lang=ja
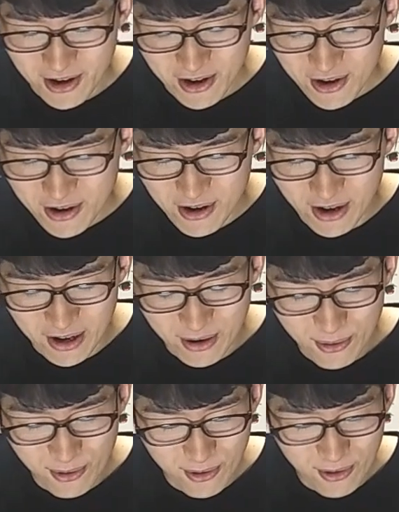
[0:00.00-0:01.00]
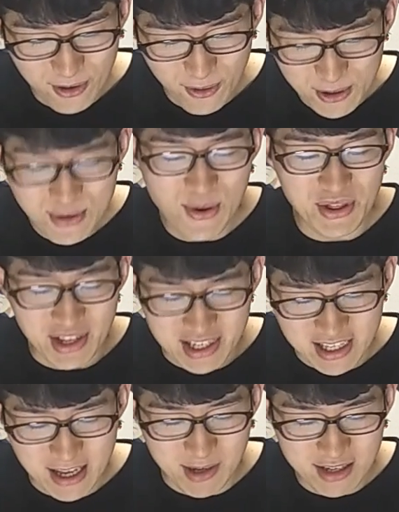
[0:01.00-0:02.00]
うんいやこう、面白かったで
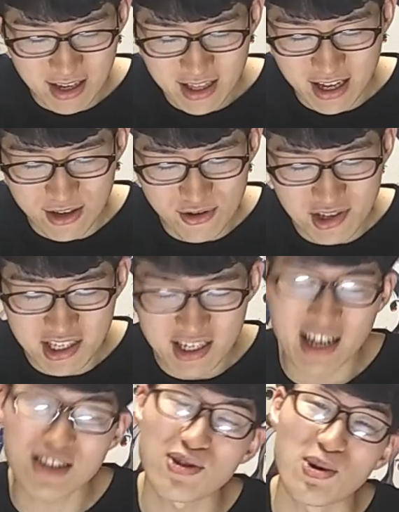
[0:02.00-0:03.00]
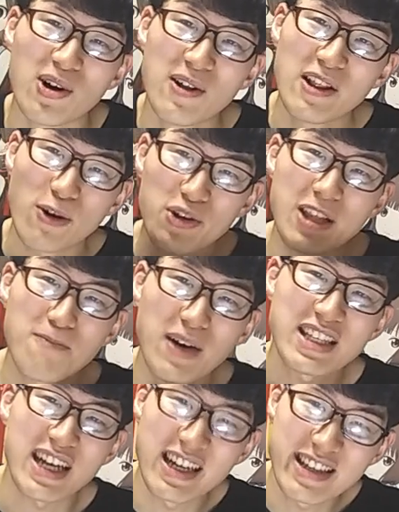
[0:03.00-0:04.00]
すね。さすがになんか、ゆういちがちょっと、古典版
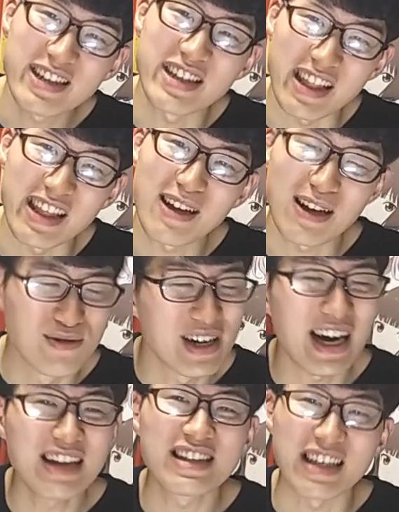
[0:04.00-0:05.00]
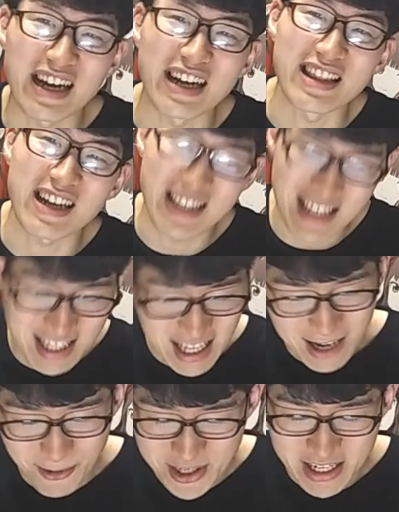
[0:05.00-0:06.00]
にされすぎてね、裏あるんじゃねえかって感じはした
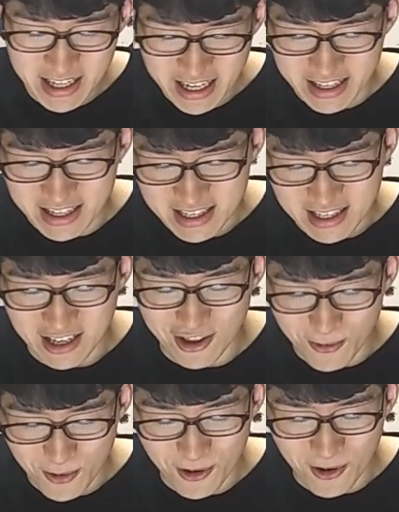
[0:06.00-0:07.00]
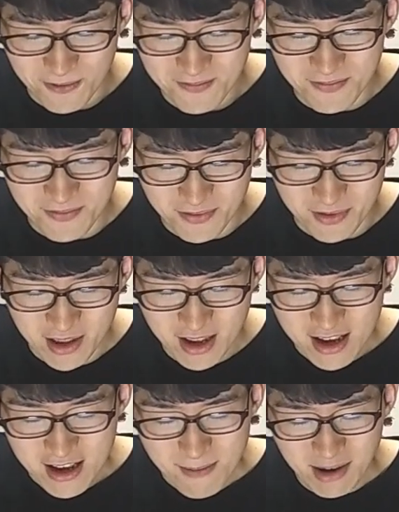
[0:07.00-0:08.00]
かもしれないんですけれども、うん。
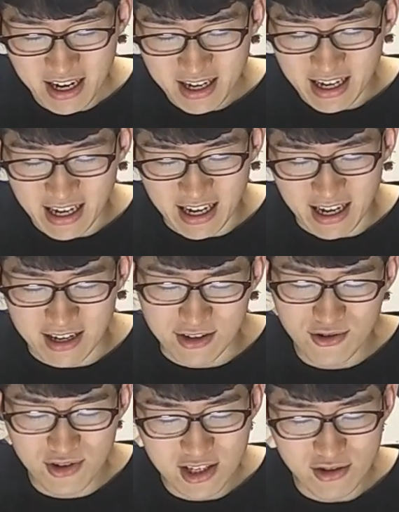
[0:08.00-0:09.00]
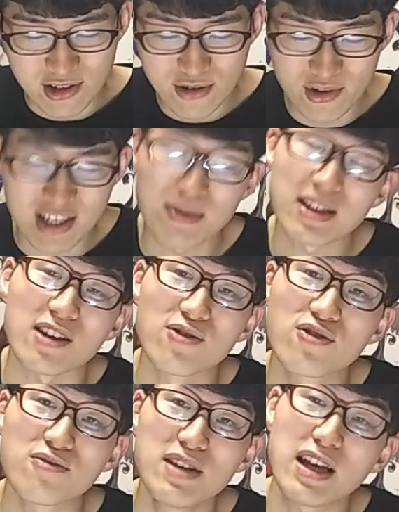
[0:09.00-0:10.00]
まあなんか、ゆういちの異常さみたいな
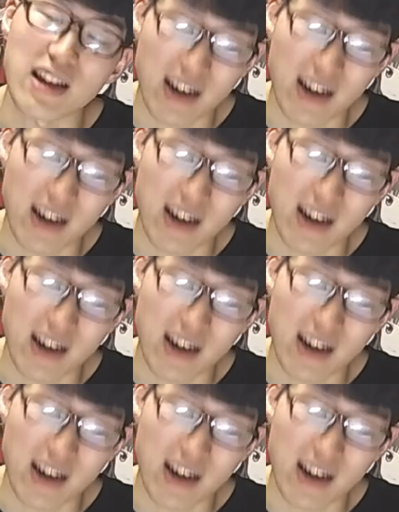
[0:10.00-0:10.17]
よく見えた